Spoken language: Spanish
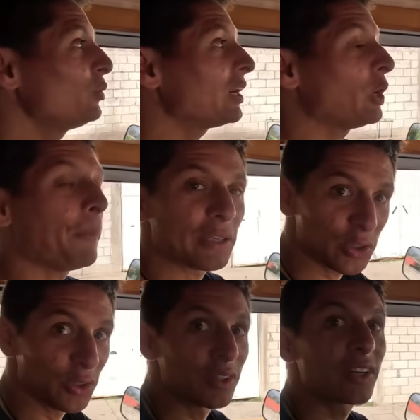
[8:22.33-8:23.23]
nunca nos
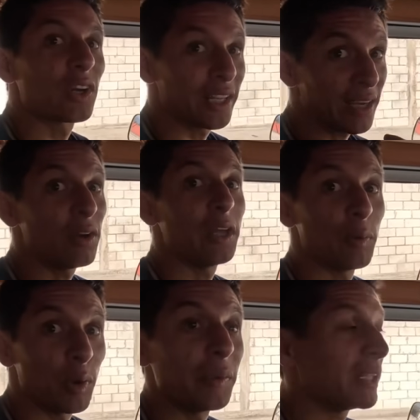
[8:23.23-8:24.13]
pasó con el cable de
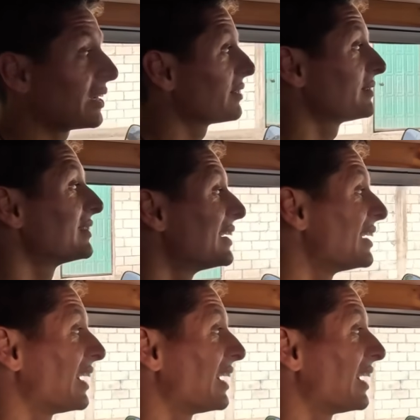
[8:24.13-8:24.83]
bobina. No.